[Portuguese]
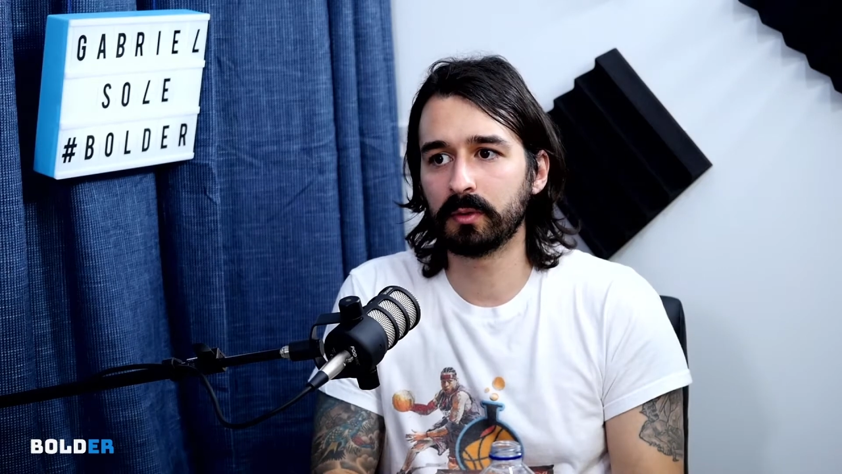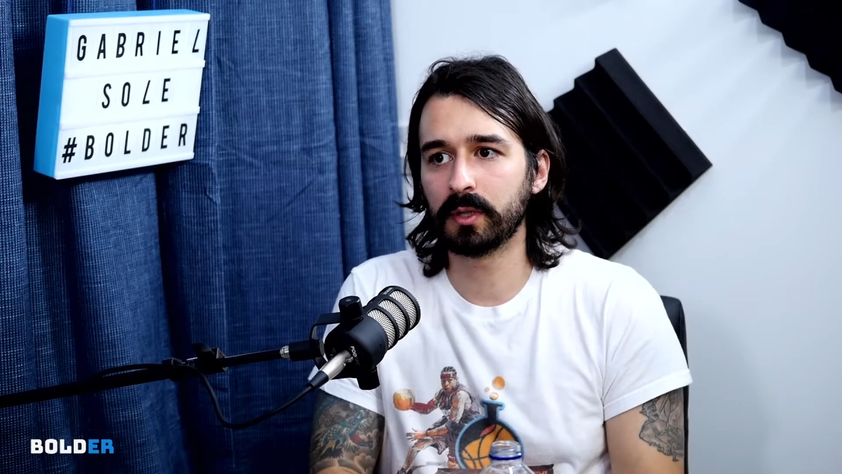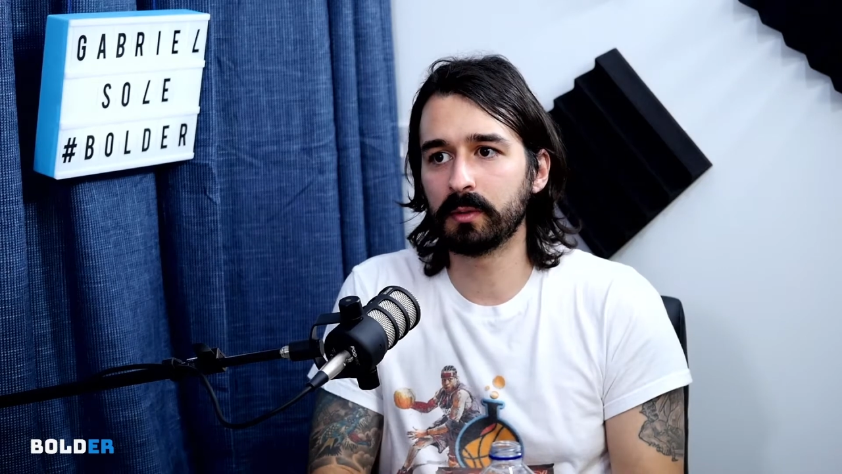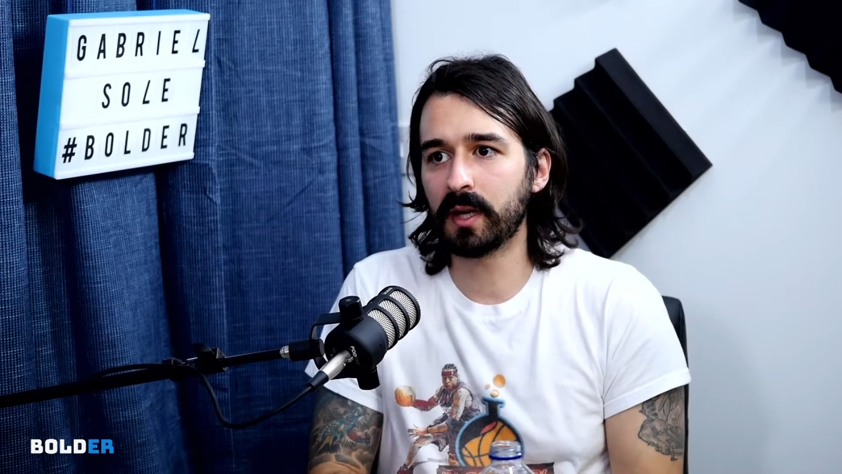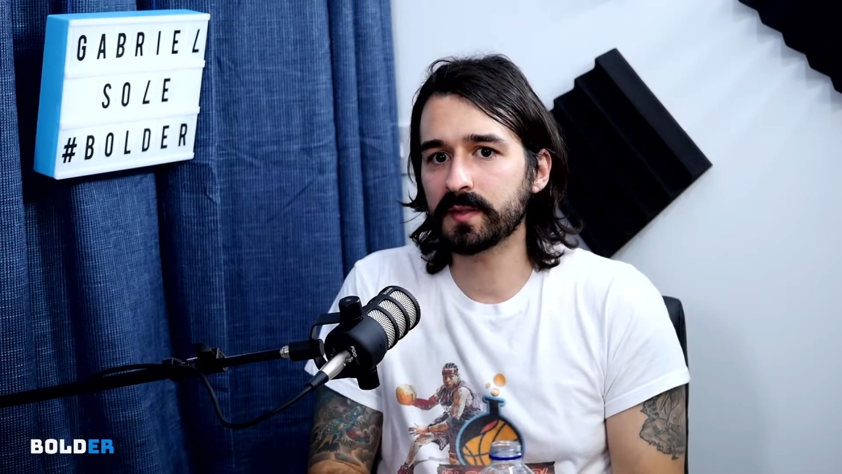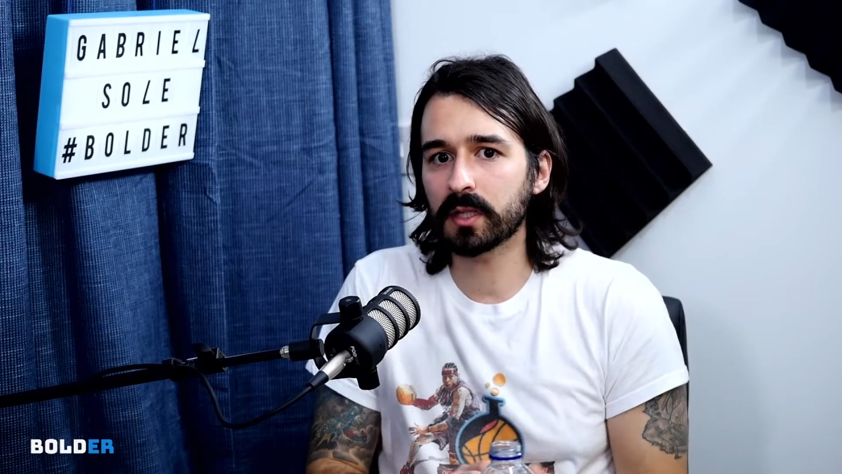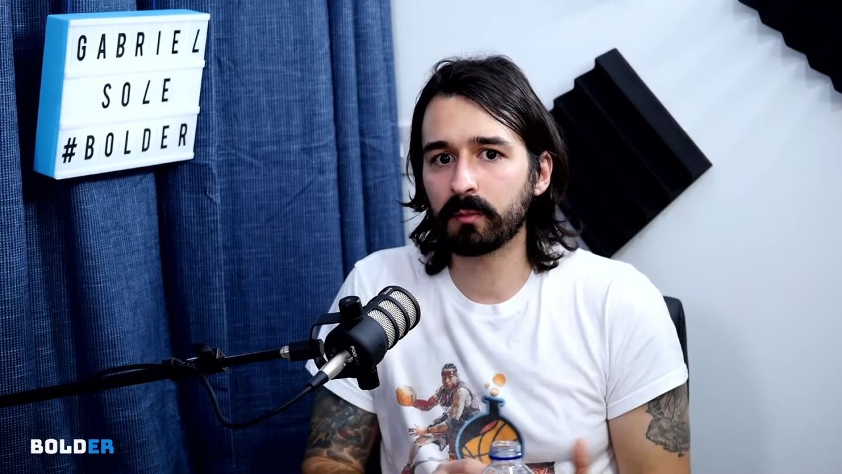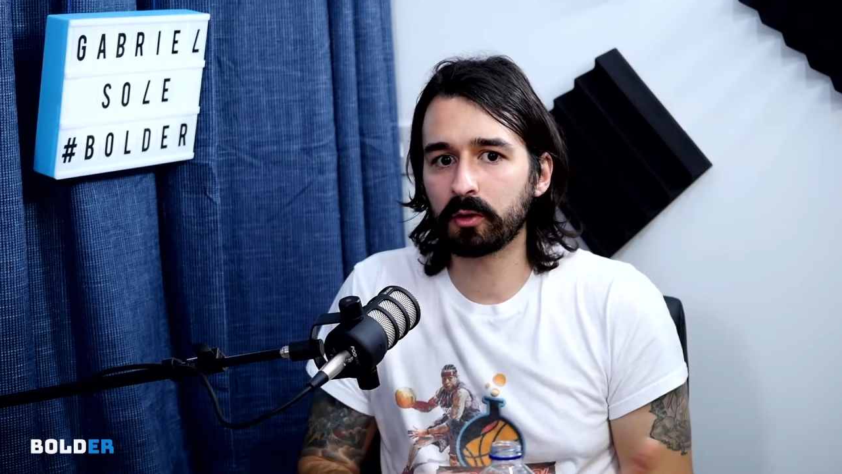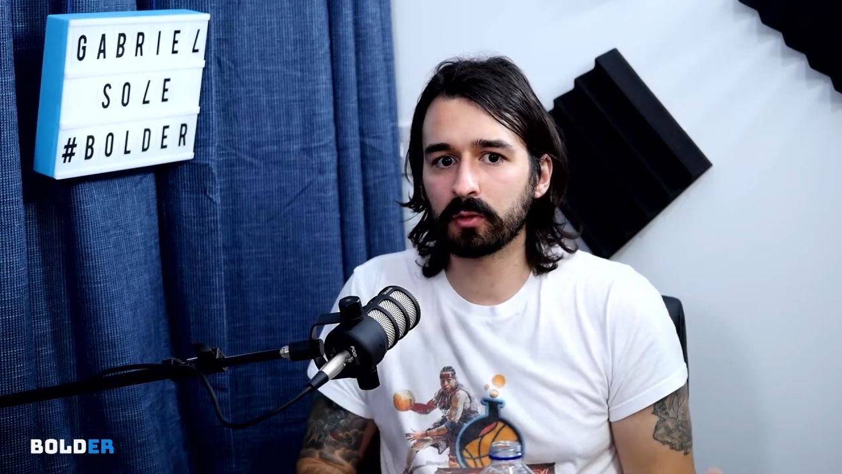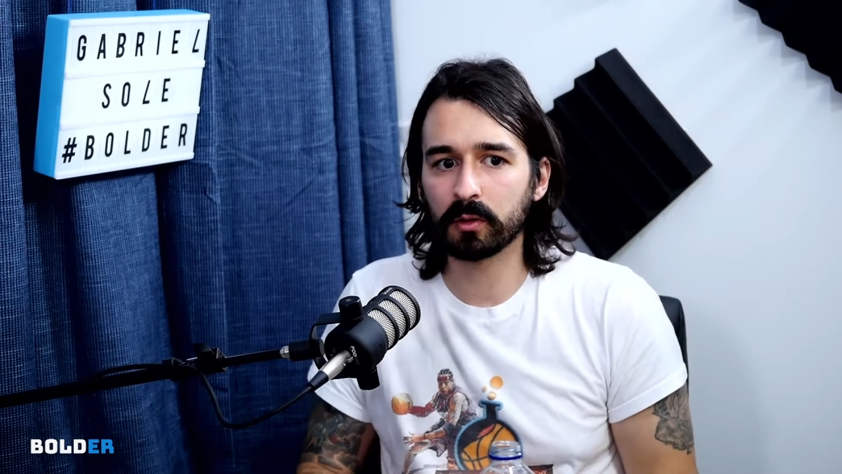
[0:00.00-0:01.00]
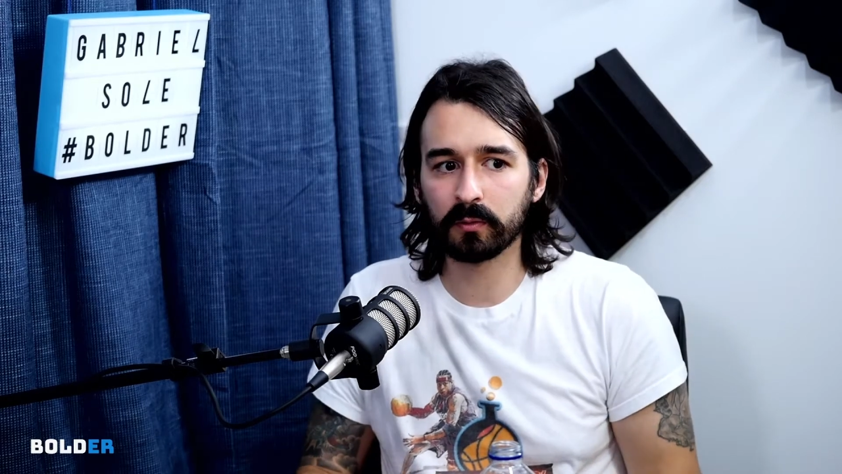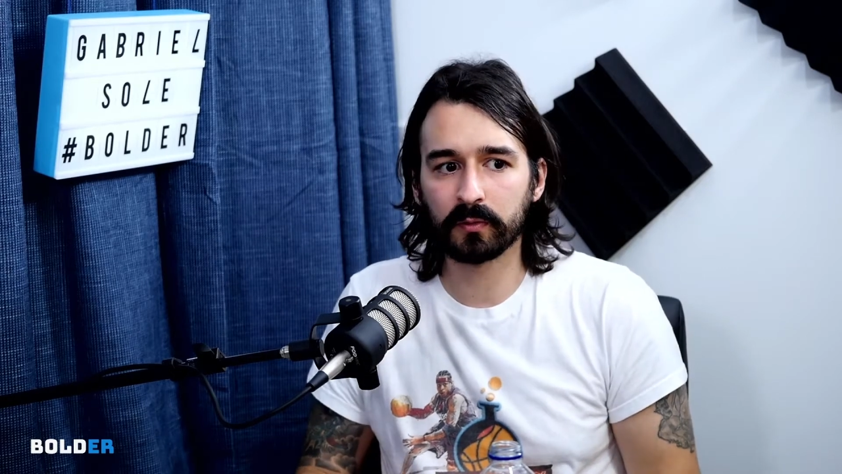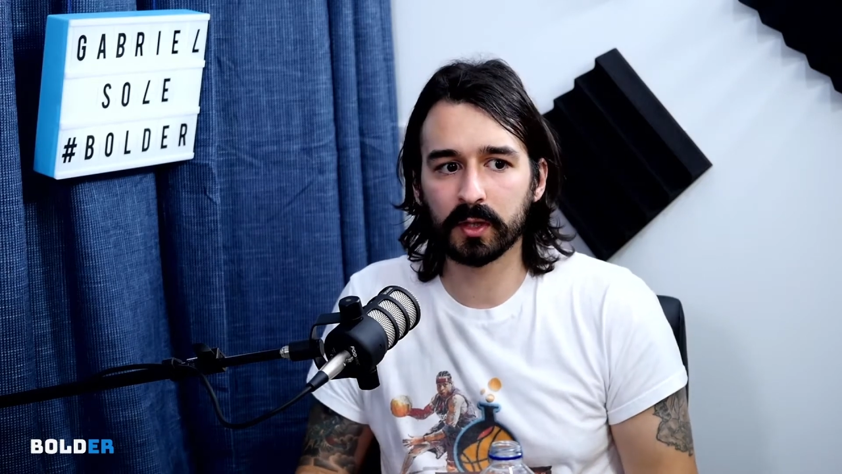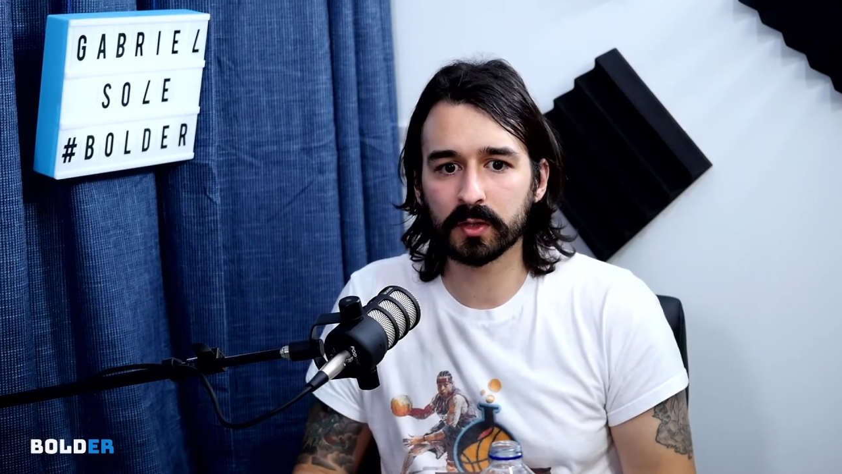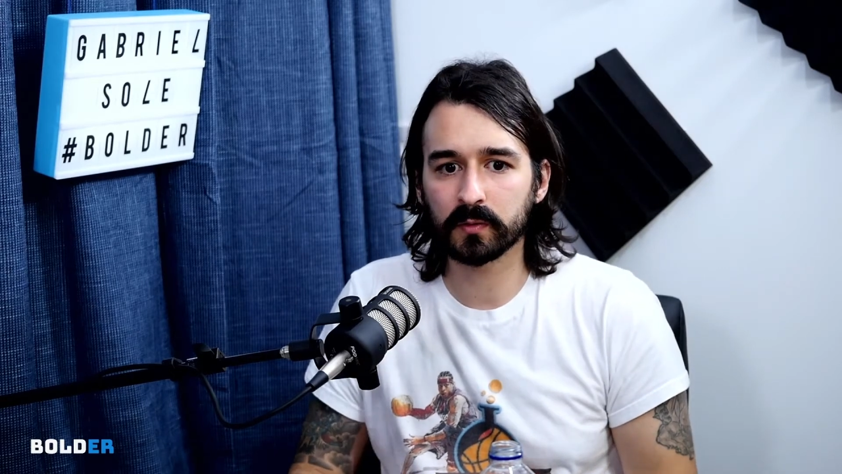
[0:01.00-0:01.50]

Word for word: E basicamente o que eu fiz